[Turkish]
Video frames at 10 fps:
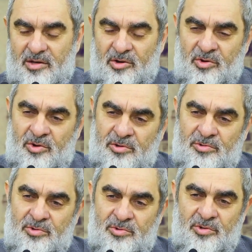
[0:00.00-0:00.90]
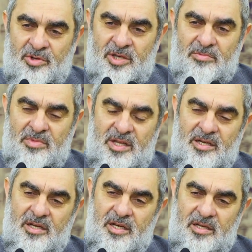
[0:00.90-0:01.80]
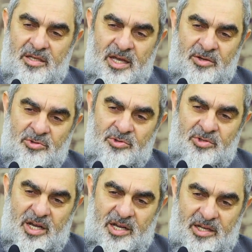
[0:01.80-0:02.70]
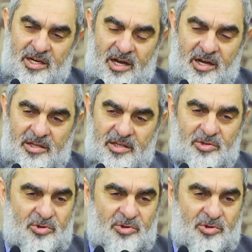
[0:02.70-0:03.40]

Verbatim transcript: O öldüğü gün kim bilir yeryüzü ne kadar ağladı,